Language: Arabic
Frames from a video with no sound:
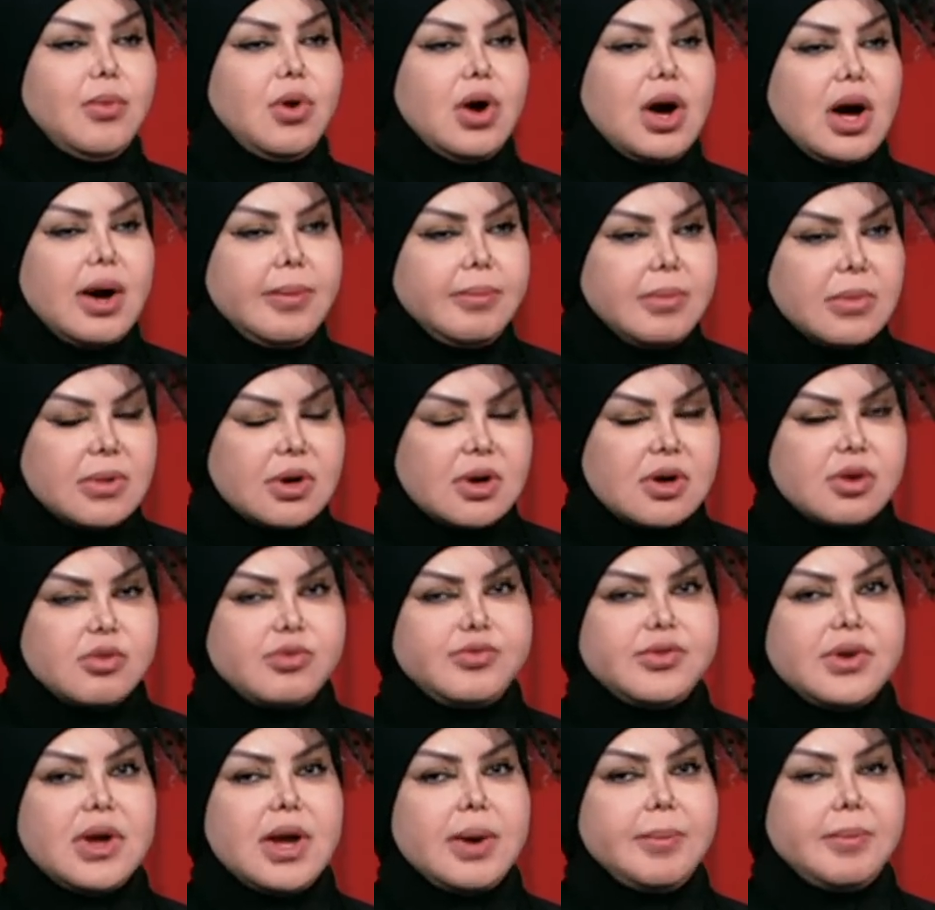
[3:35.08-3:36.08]
مغامره
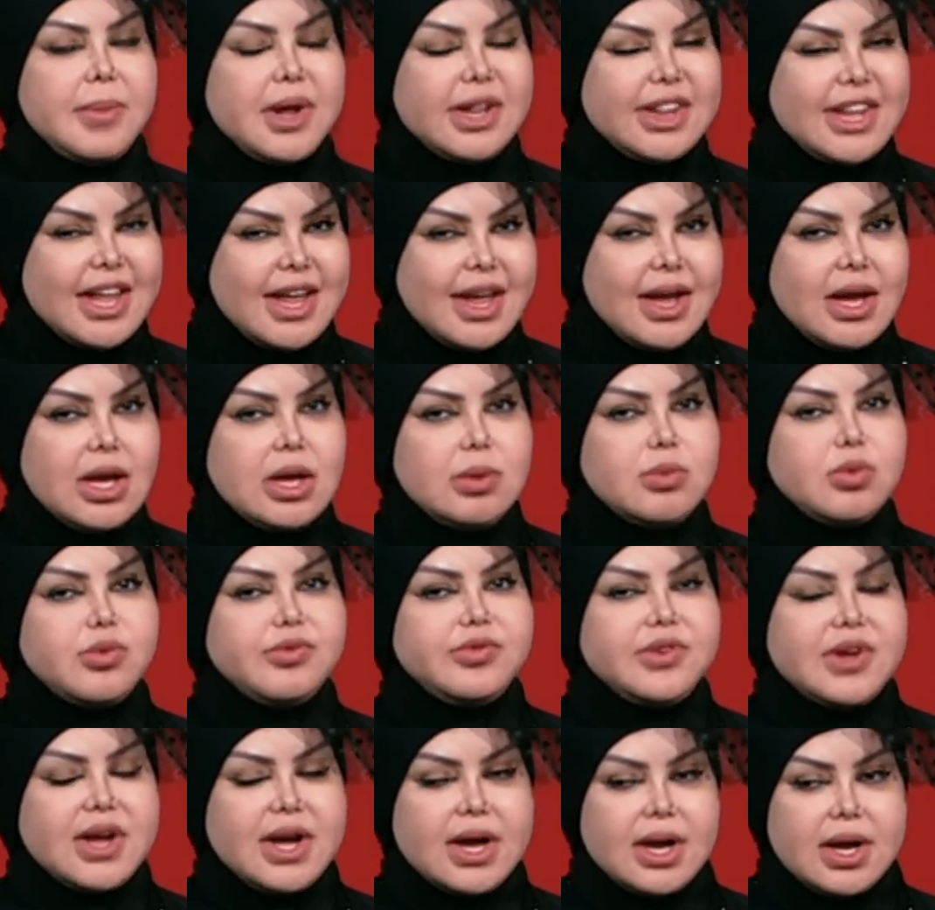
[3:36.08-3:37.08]
وفيها متاعب
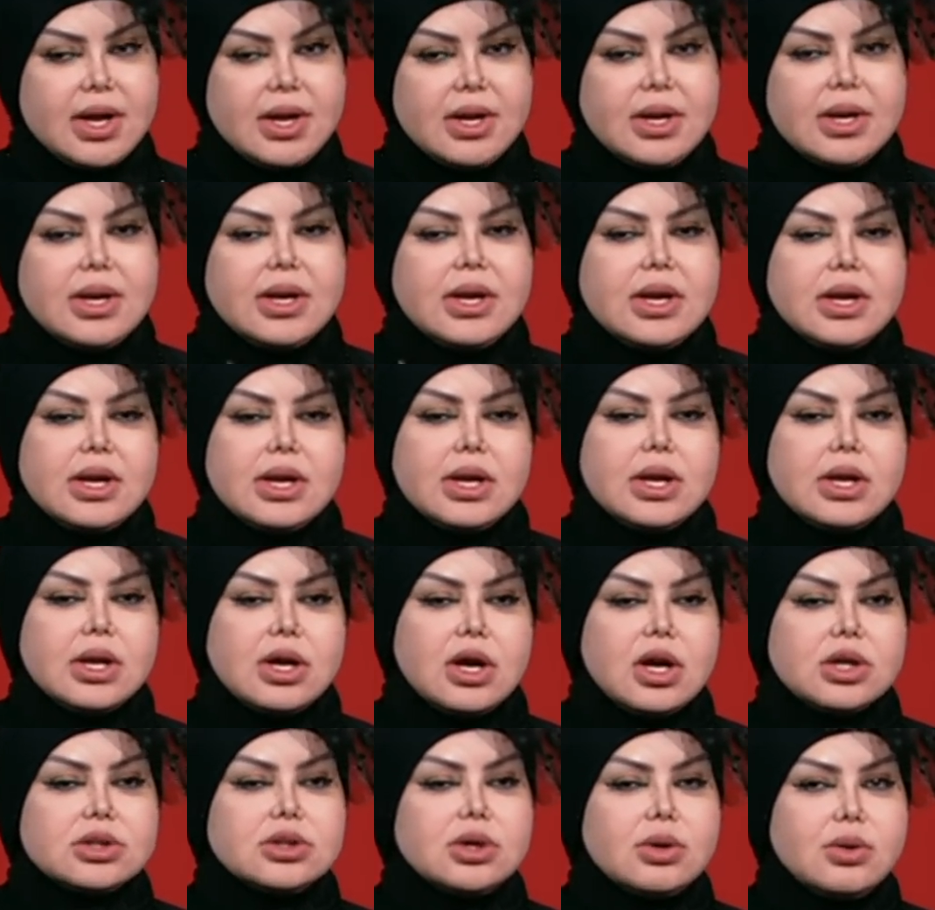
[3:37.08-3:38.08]
وفيها آه،
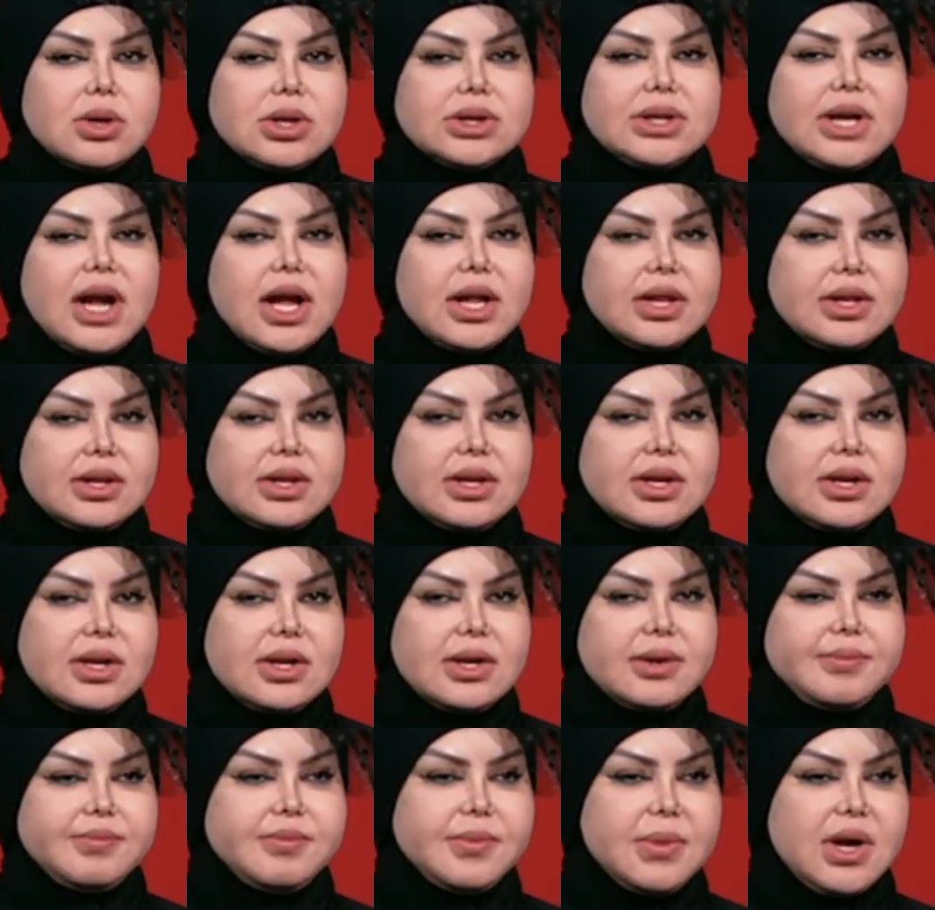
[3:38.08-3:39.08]
خطوات
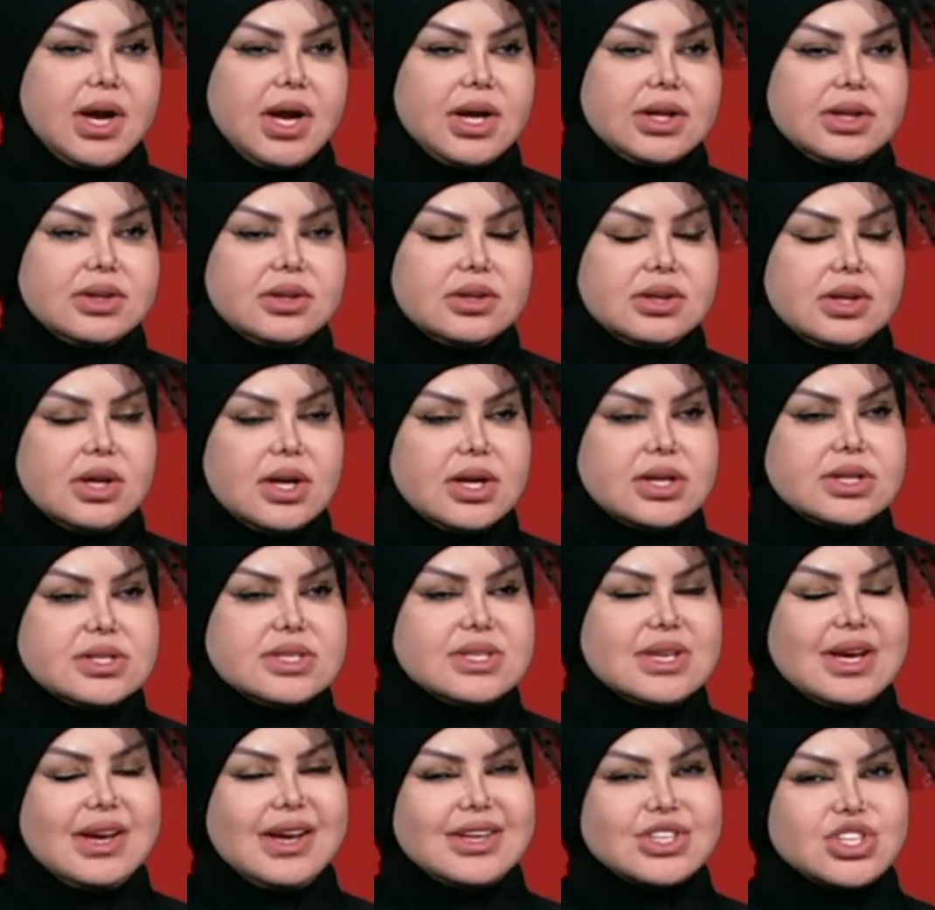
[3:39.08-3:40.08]
حتى
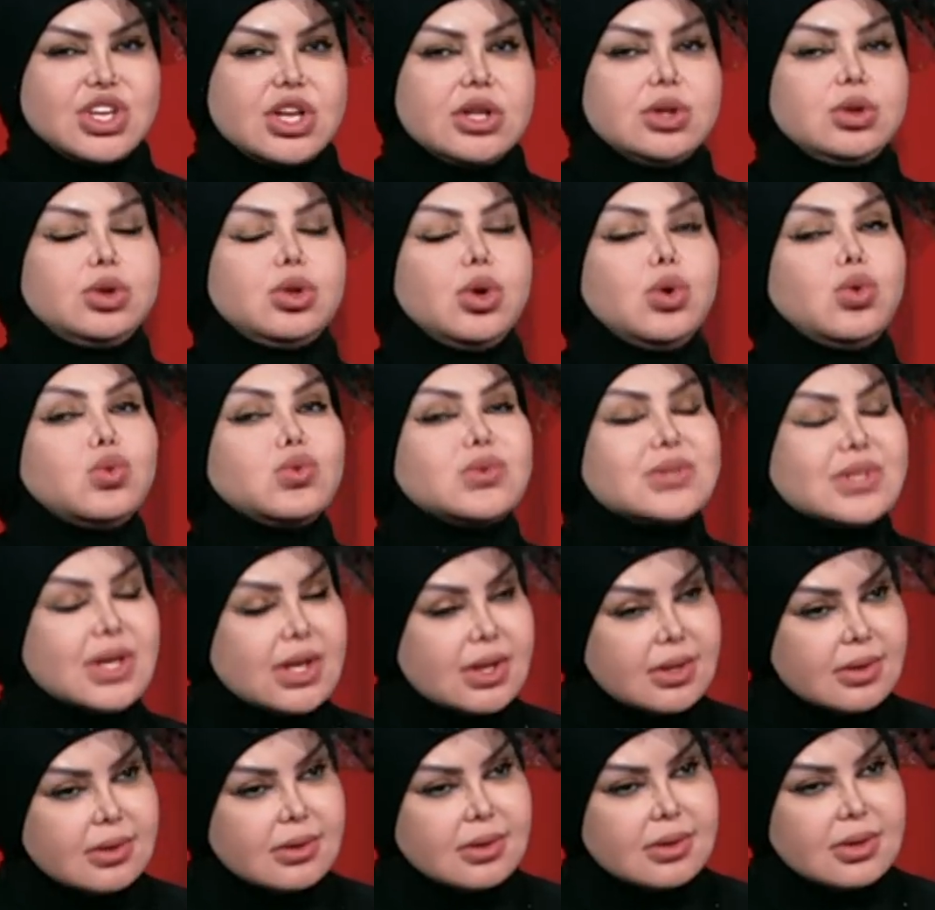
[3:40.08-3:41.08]
هتأديها عشان
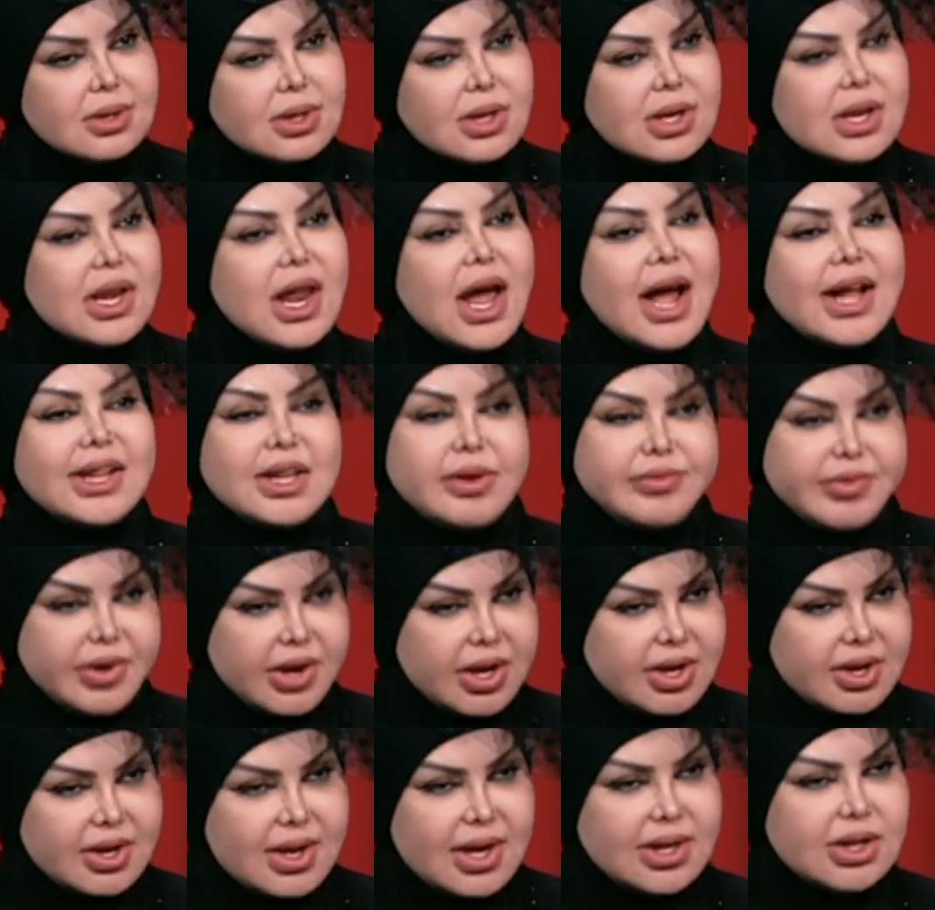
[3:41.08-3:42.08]
توصل
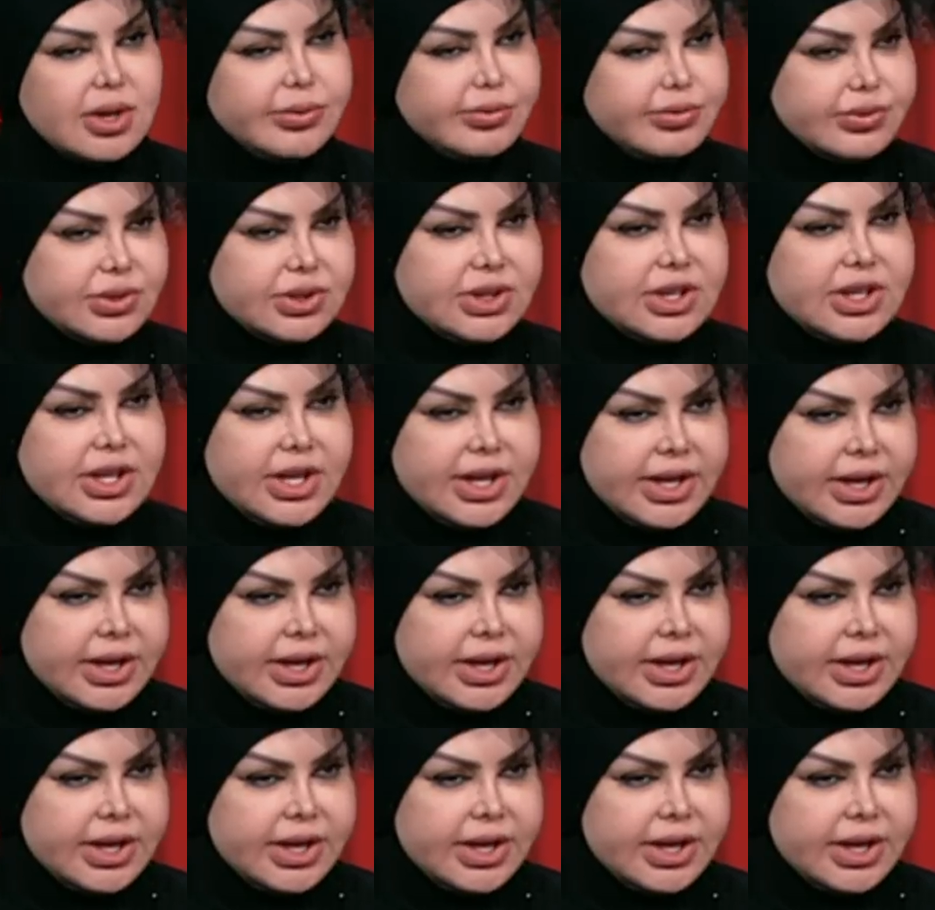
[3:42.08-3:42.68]
لهدفك هدفك م.